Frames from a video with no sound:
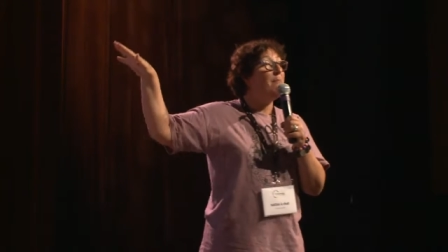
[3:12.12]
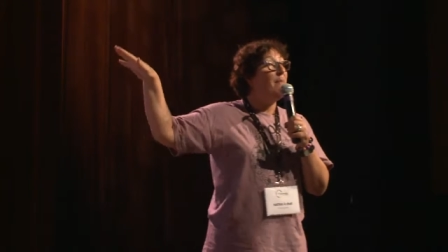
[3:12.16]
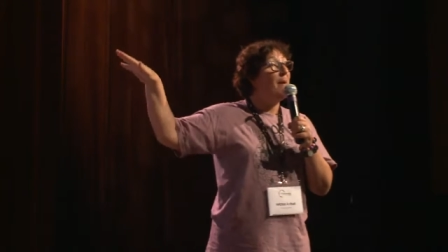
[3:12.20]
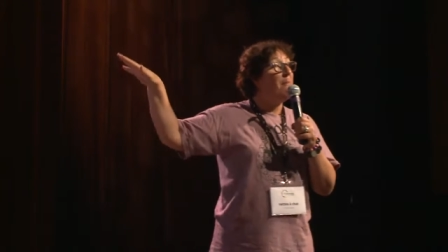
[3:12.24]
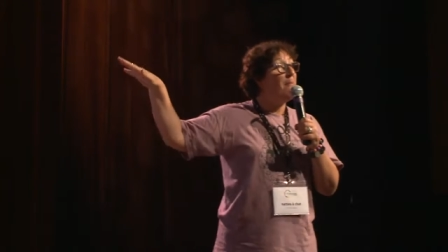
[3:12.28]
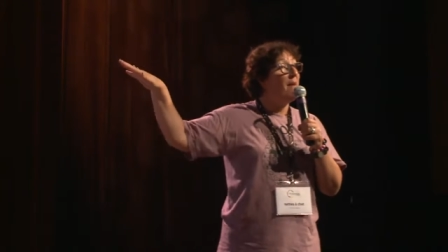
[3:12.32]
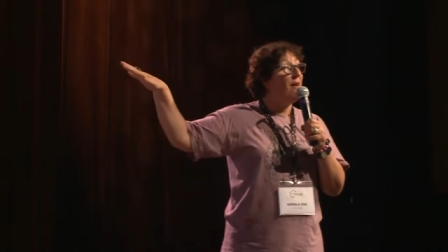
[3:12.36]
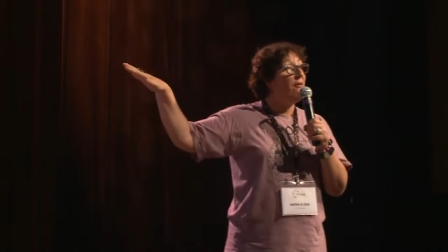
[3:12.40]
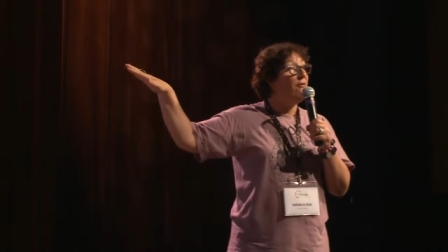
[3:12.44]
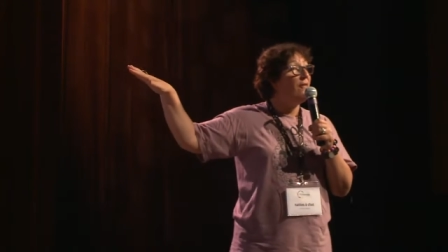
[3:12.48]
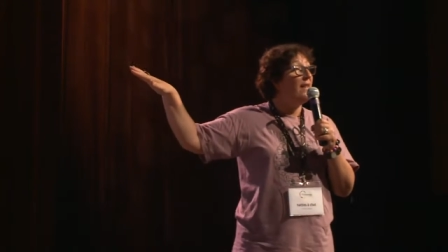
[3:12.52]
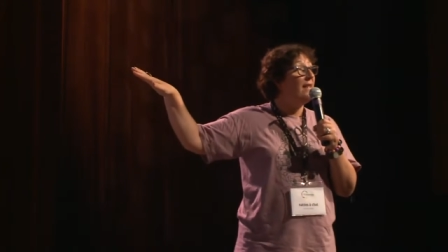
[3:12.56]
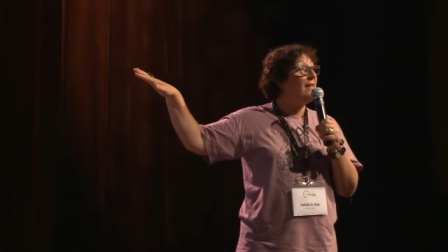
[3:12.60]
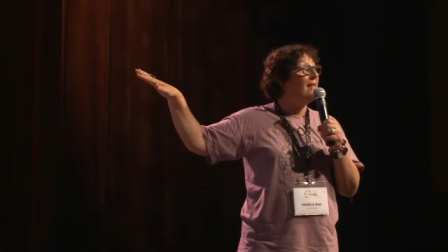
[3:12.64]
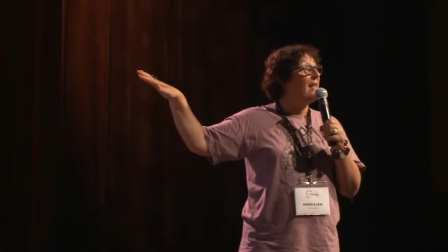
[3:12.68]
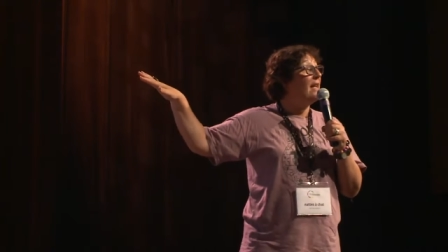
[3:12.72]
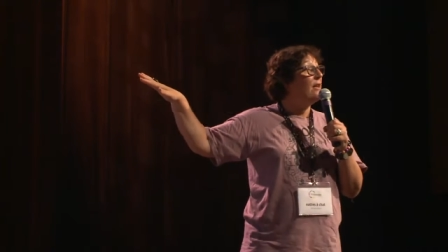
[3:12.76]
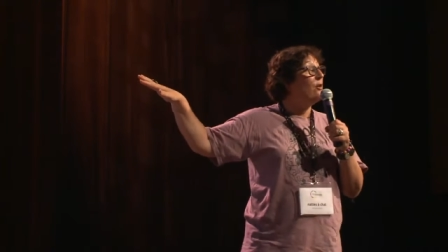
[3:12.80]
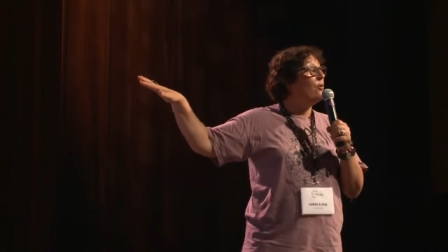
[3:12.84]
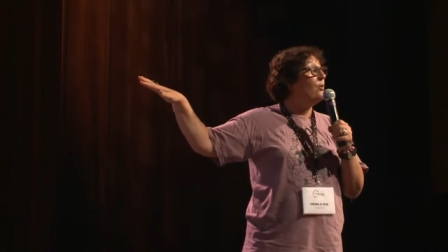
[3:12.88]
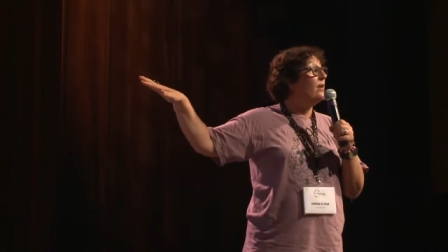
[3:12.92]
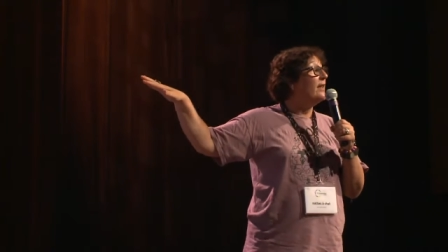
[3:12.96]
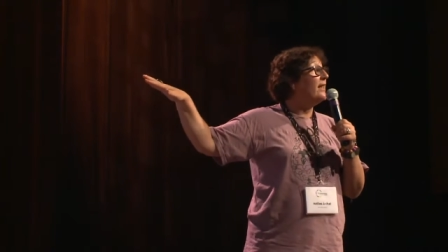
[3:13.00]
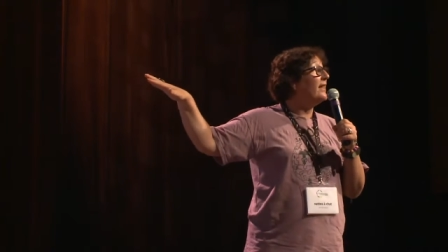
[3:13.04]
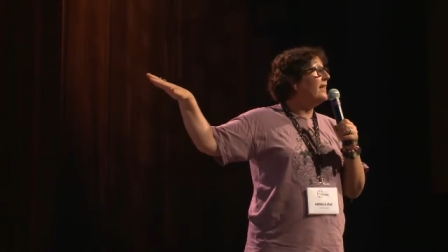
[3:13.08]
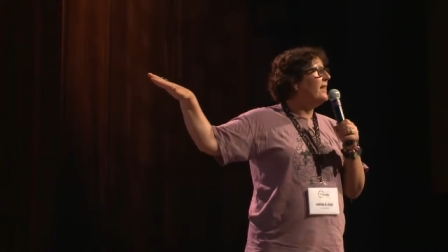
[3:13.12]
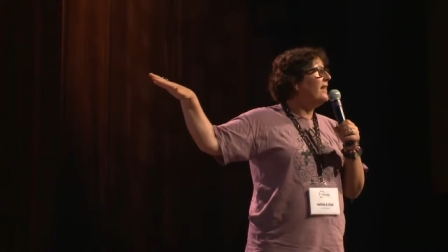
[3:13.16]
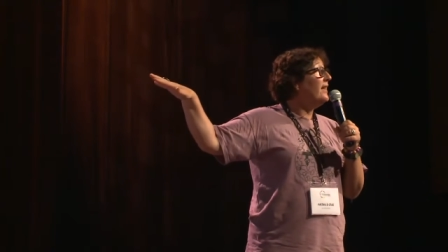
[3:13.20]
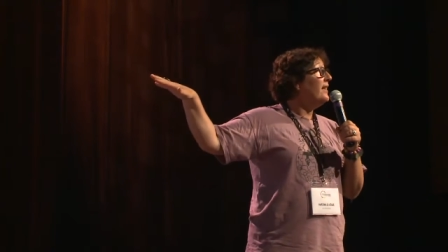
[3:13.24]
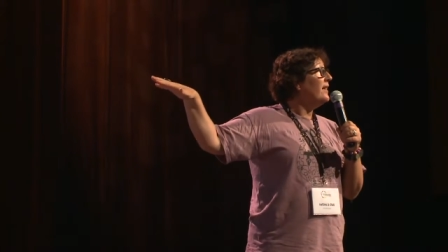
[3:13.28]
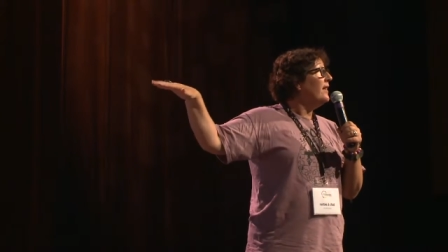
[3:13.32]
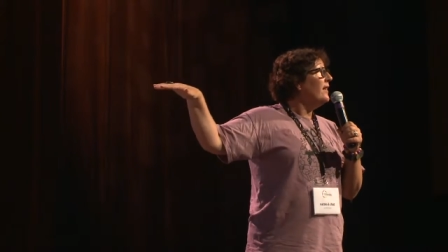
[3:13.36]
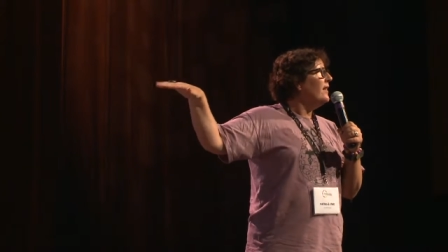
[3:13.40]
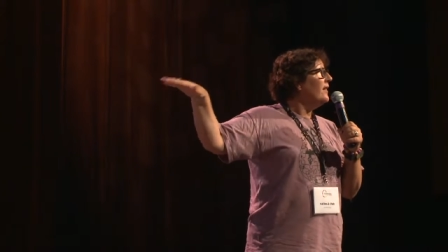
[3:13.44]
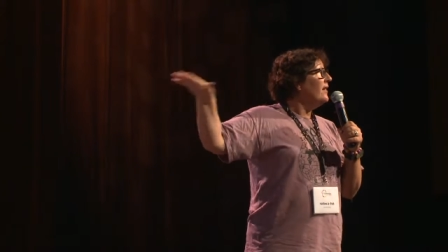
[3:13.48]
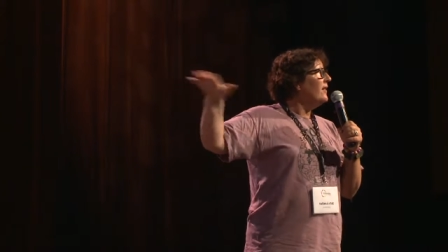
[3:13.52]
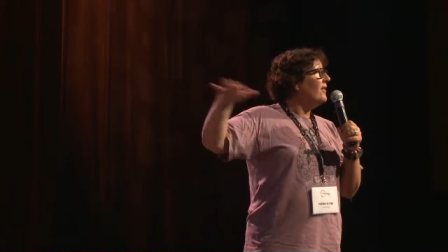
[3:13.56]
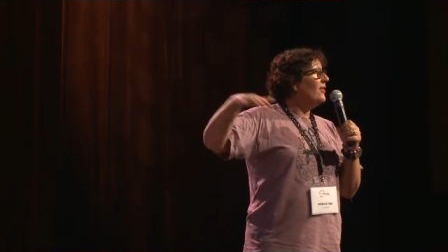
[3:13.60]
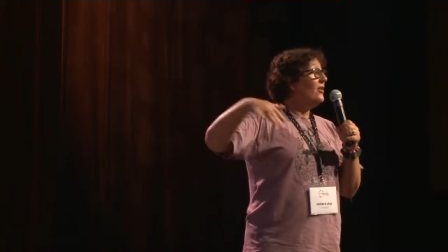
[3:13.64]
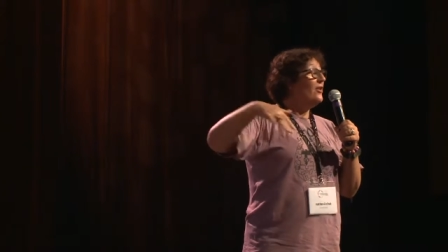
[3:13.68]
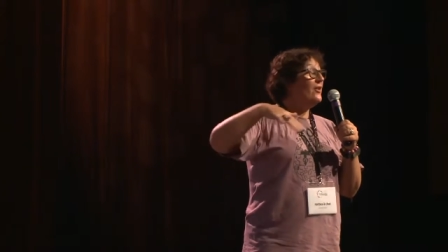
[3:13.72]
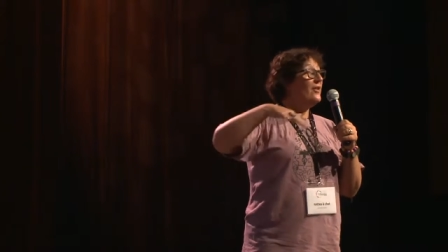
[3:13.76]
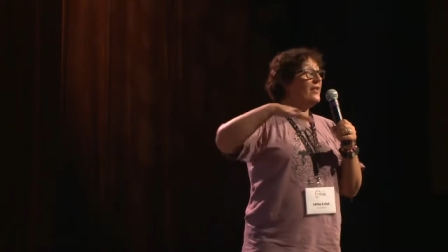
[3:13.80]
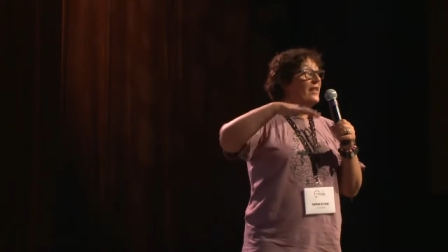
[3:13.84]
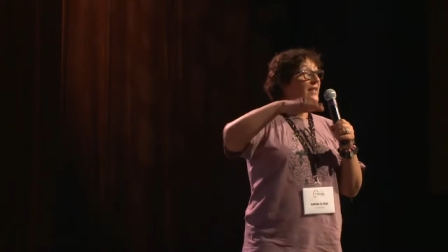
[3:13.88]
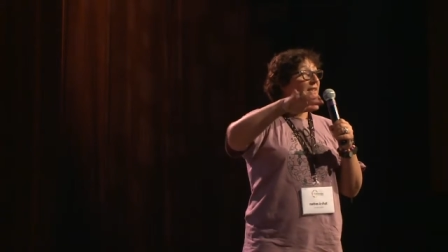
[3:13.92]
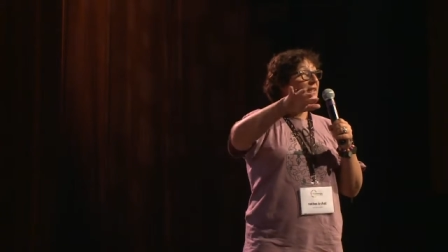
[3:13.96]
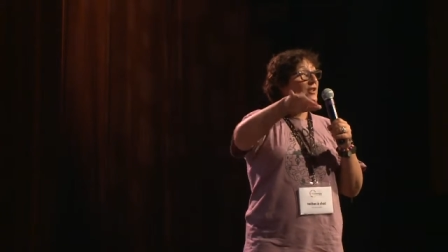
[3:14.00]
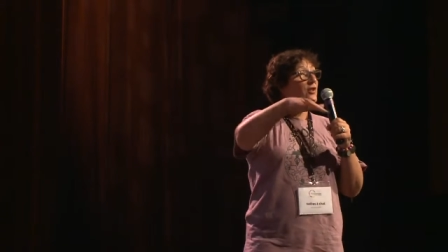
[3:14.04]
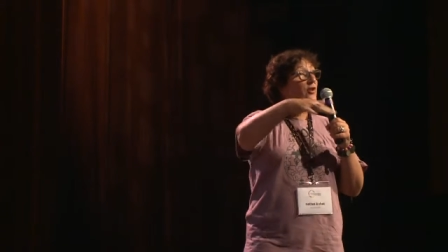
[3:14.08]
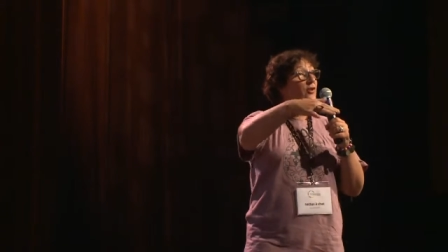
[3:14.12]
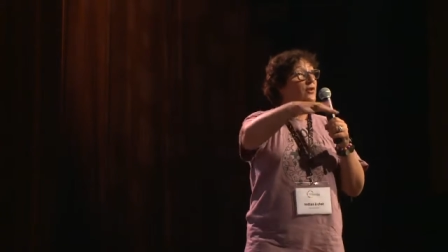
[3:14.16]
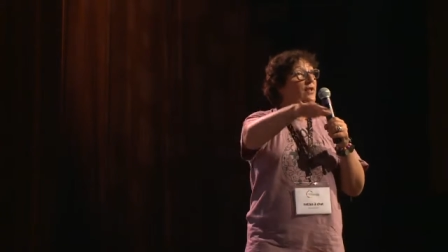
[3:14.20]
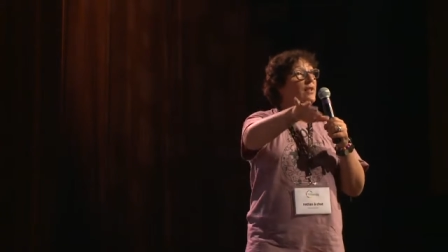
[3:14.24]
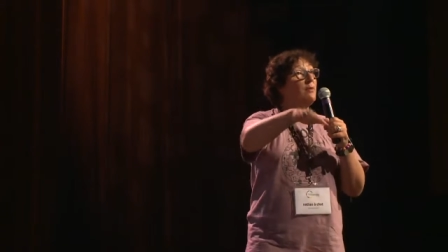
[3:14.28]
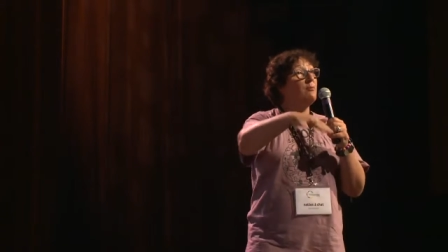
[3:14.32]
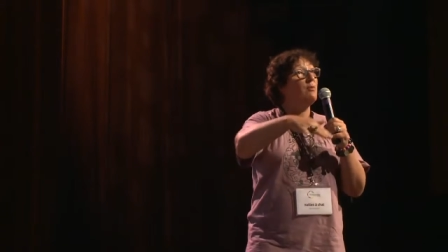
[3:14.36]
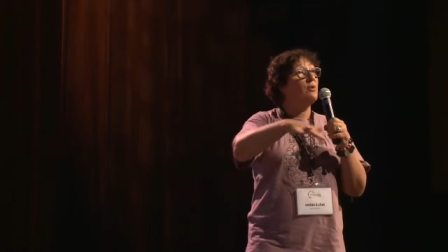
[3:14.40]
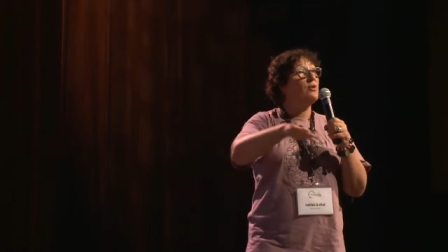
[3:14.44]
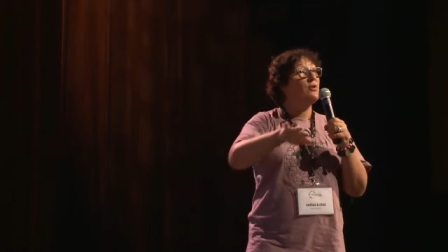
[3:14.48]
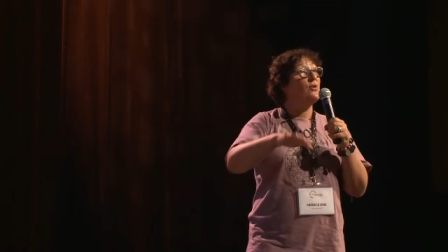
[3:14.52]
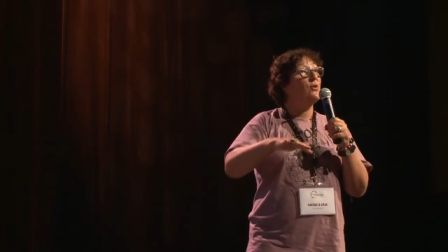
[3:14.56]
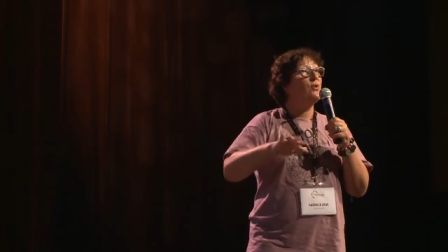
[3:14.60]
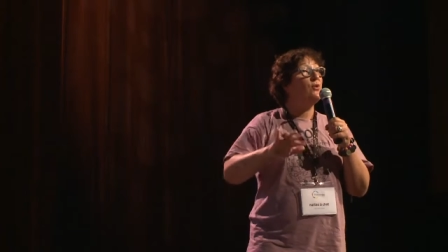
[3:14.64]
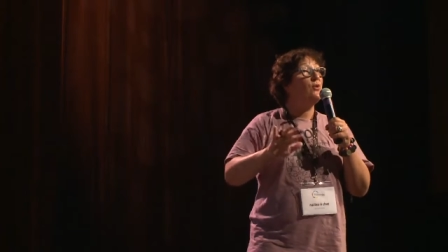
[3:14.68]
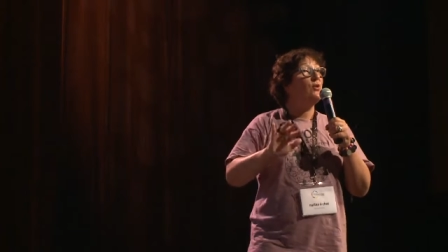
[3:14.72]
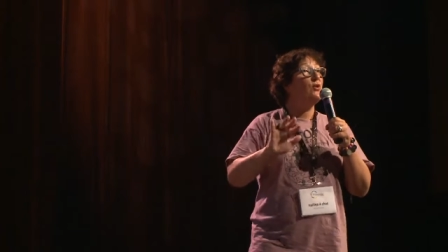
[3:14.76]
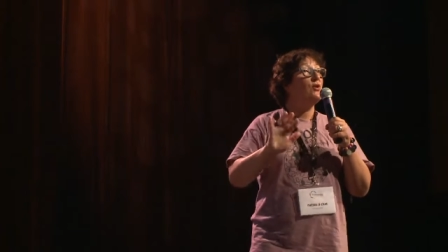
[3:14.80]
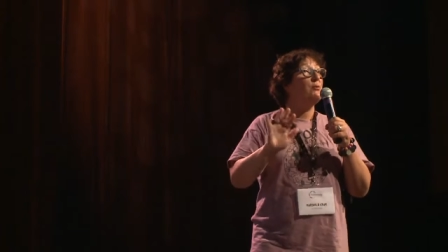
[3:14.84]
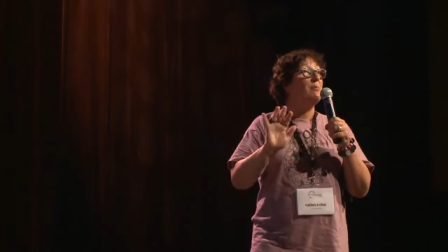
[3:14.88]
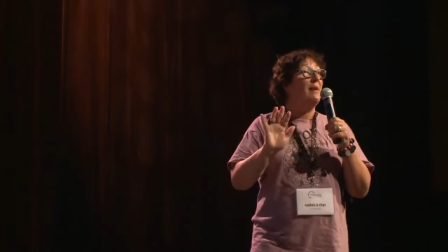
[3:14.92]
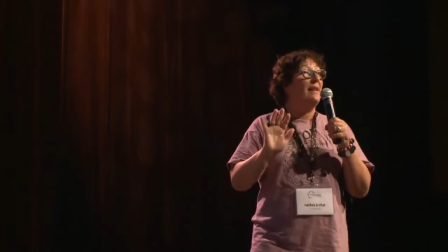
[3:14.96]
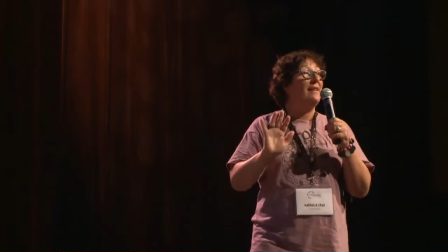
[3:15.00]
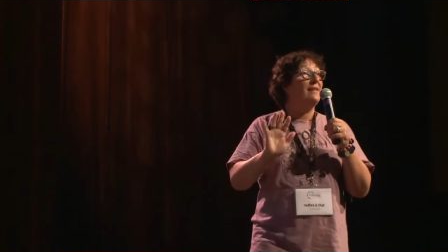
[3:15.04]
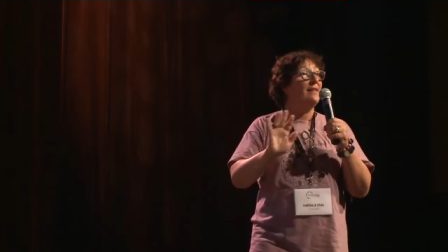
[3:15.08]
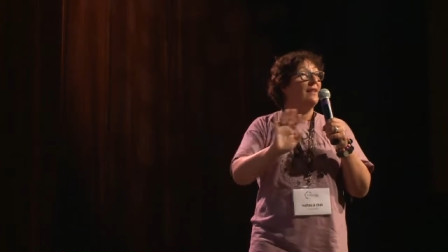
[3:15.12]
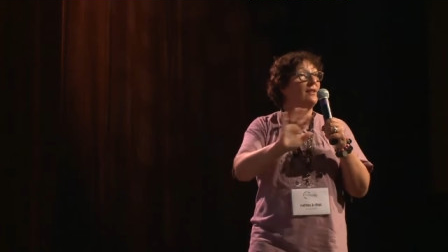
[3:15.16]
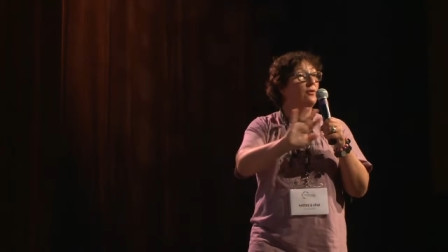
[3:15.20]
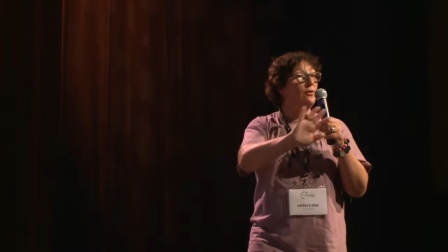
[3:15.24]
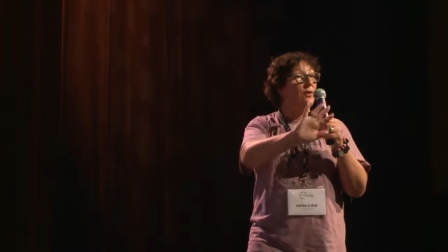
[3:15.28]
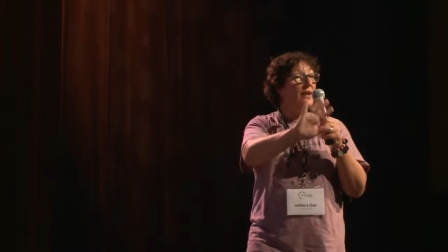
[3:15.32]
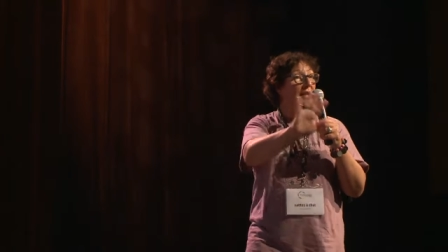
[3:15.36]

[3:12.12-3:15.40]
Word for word: n'est pas parfaite, la query. Il y a des gens qui bossent dessus ce matin,